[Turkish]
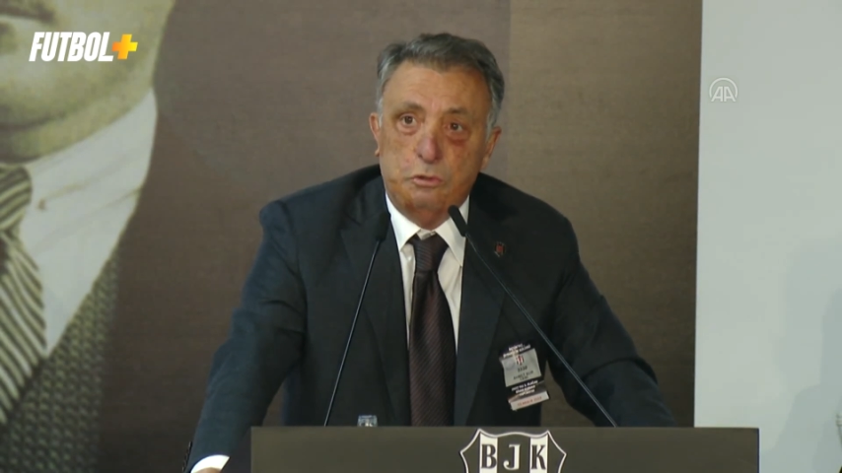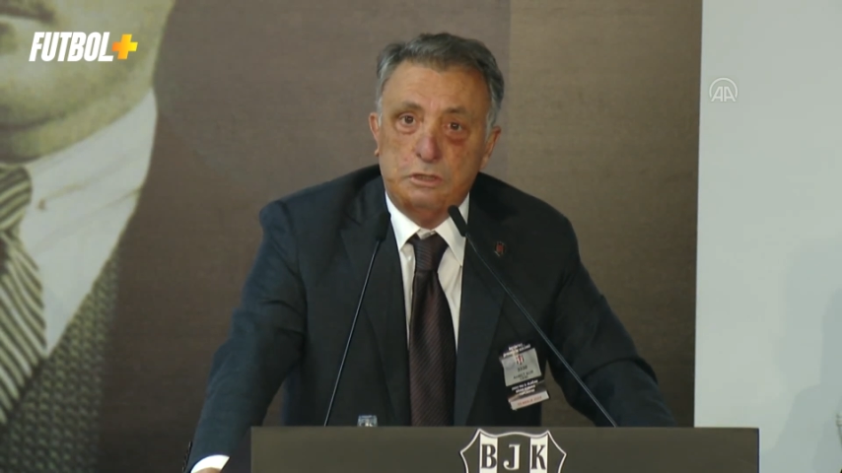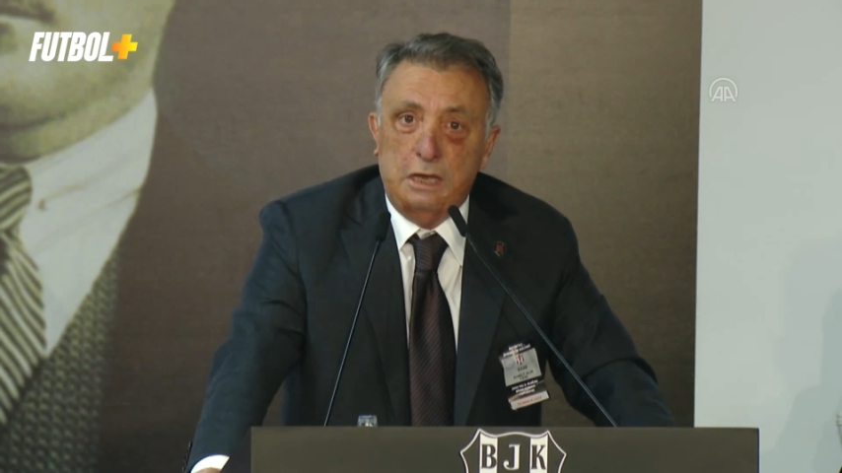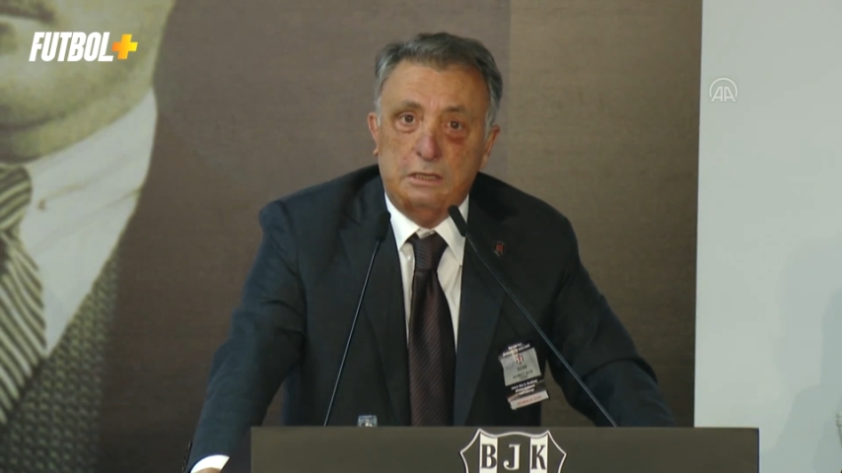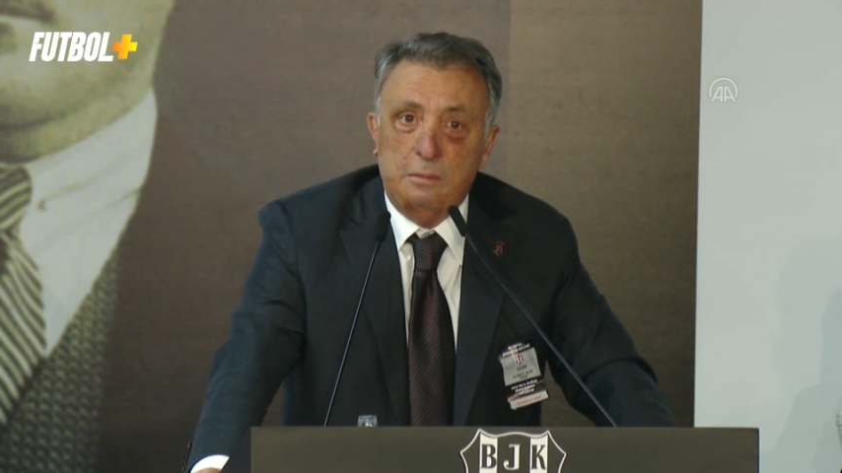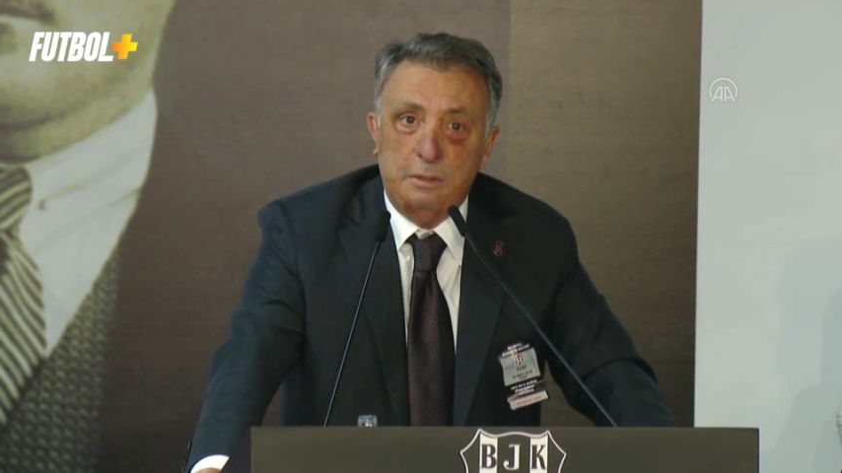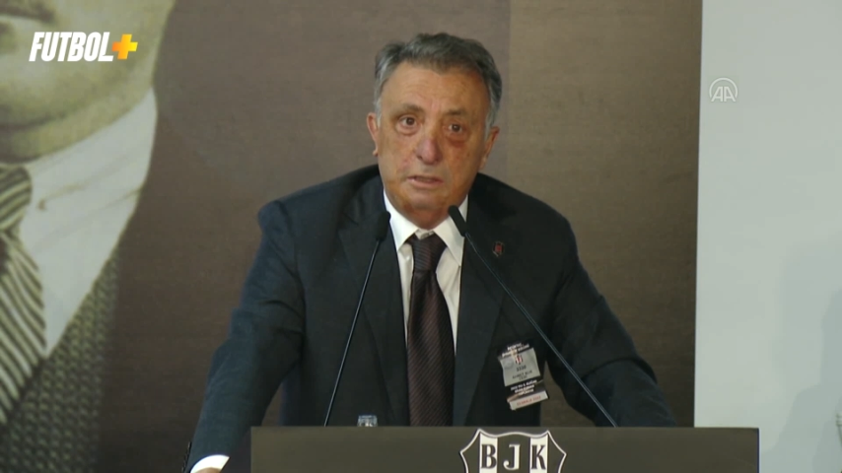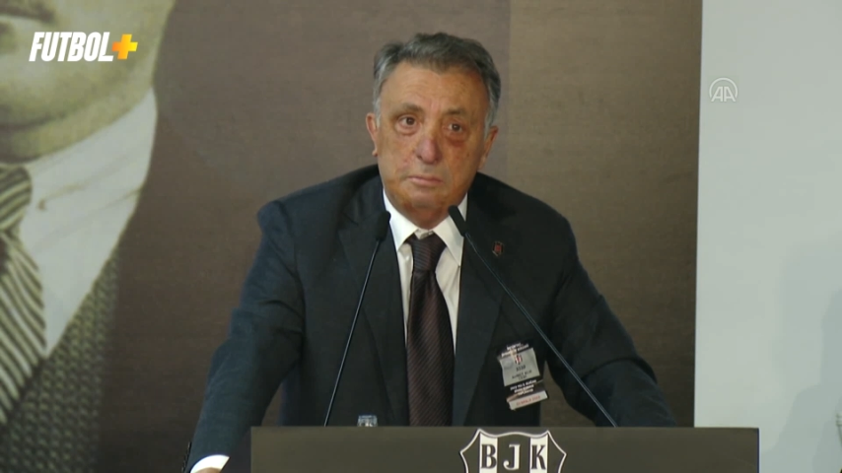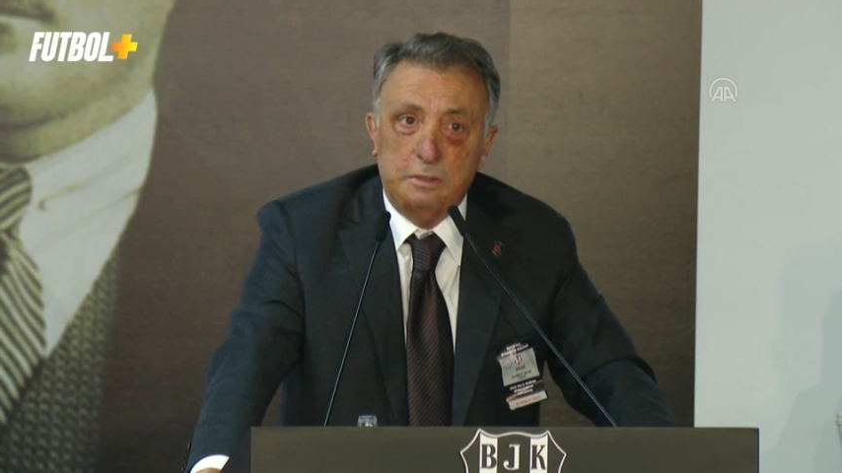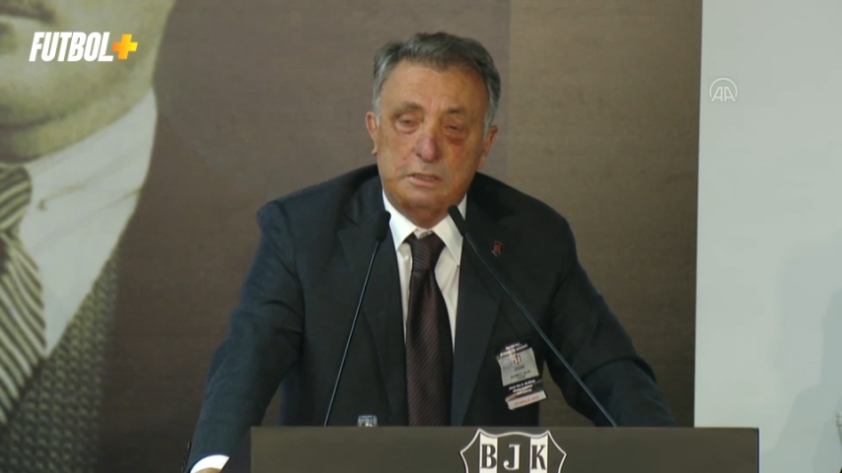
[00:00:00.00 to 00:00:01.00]
Özellikle
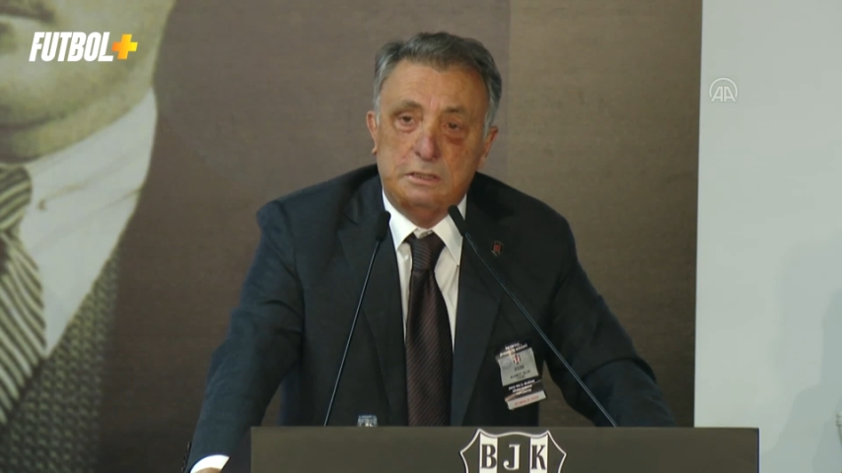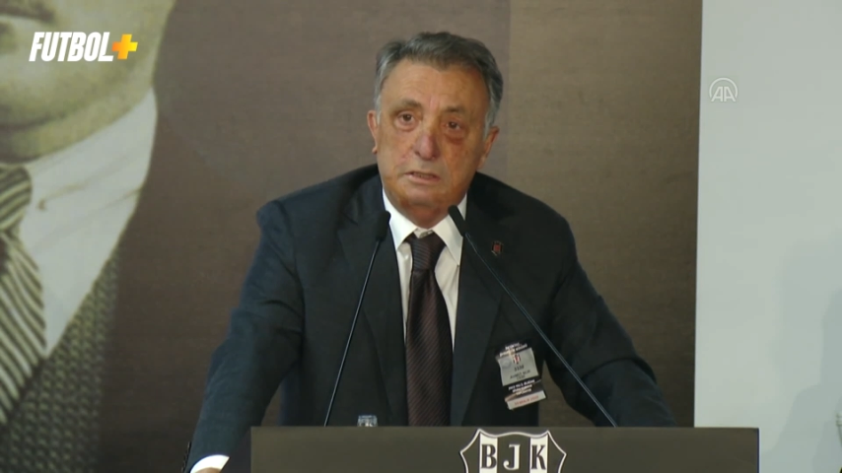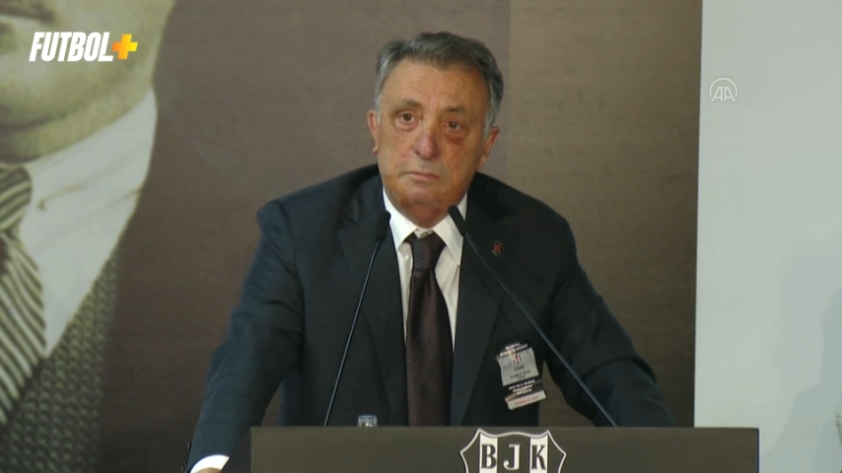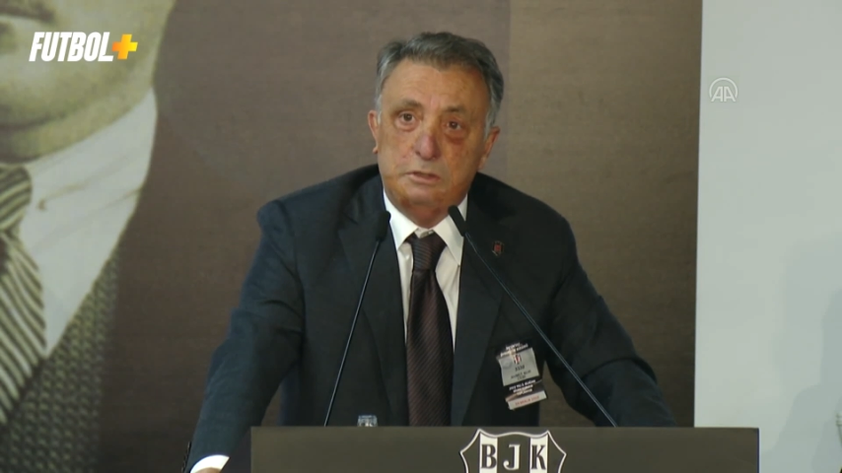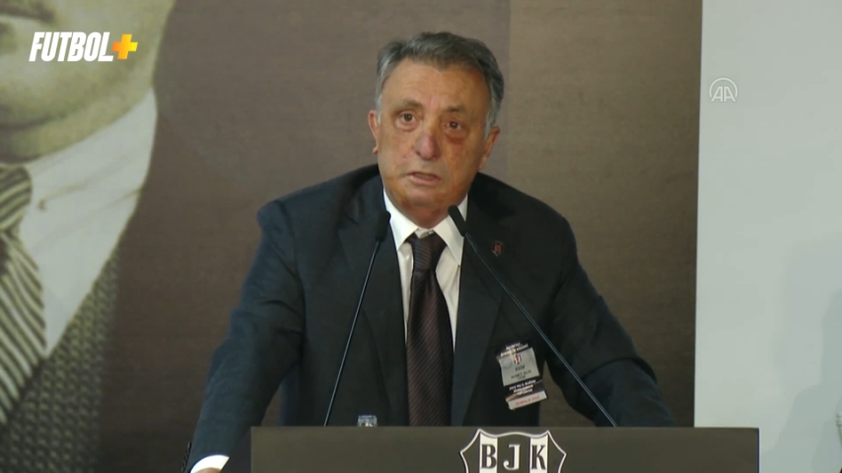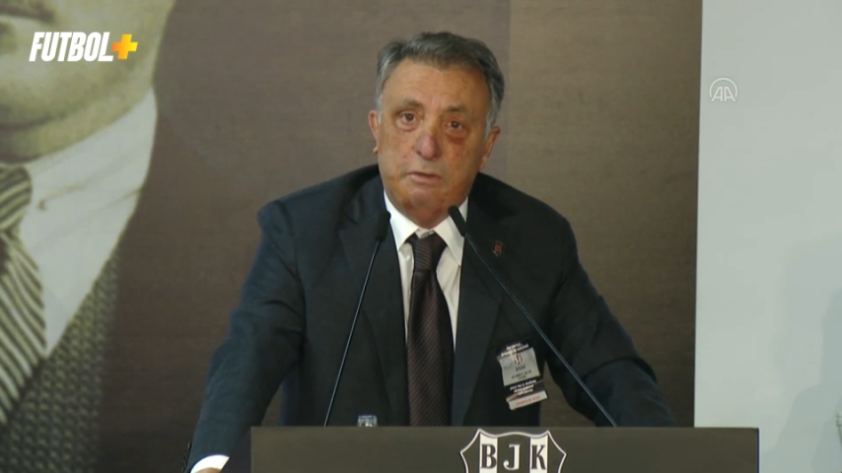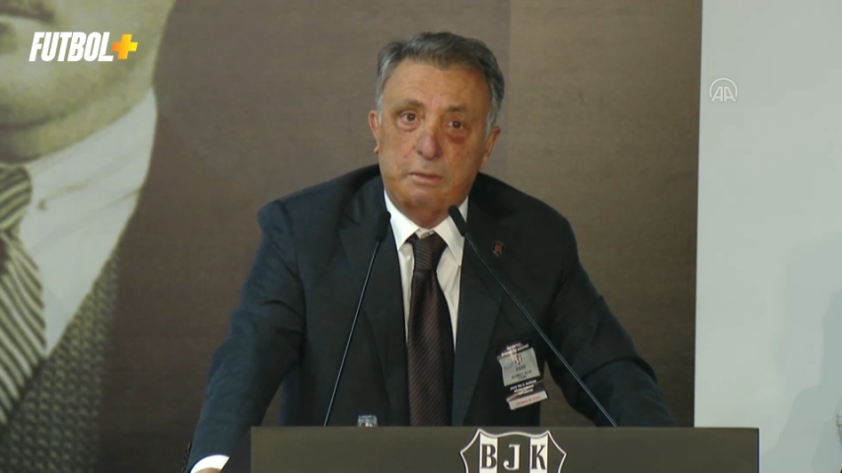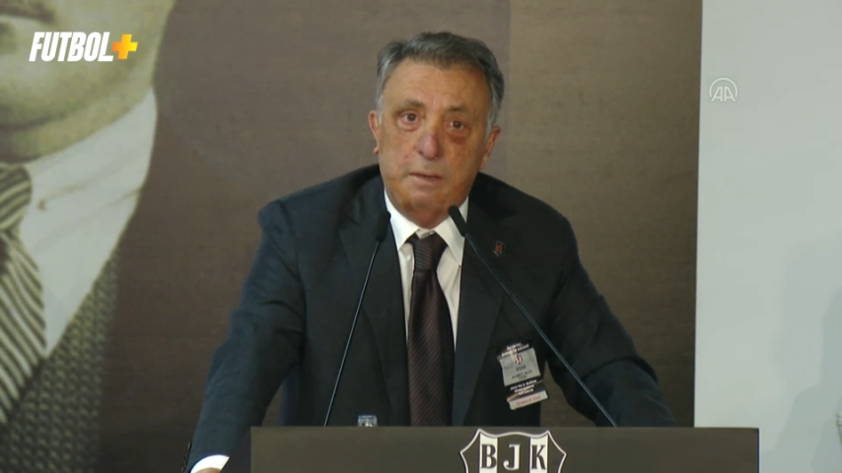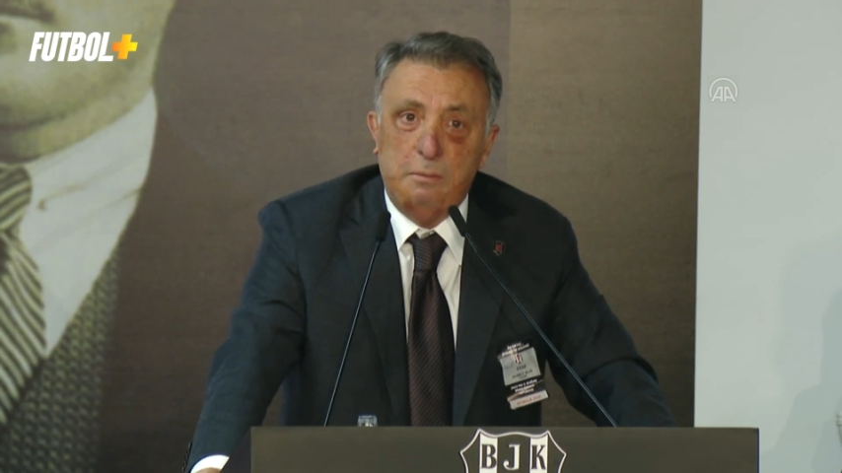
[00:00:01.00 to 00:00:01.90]
belirtmek istediğim bir şey var.